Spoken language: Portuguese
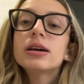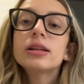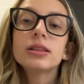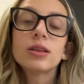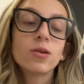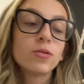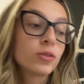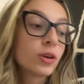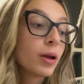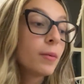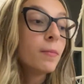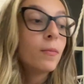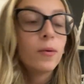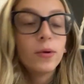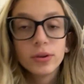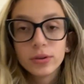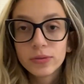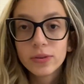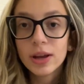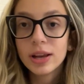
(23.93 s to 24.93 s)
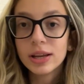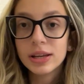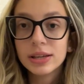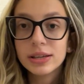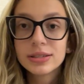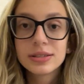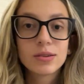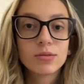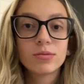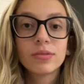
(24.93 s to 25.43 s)
então eu fiquei muito
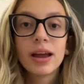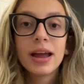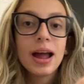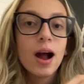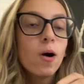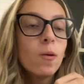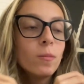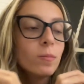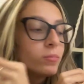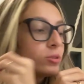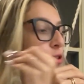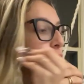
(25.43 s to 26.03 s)
feliz, eu real,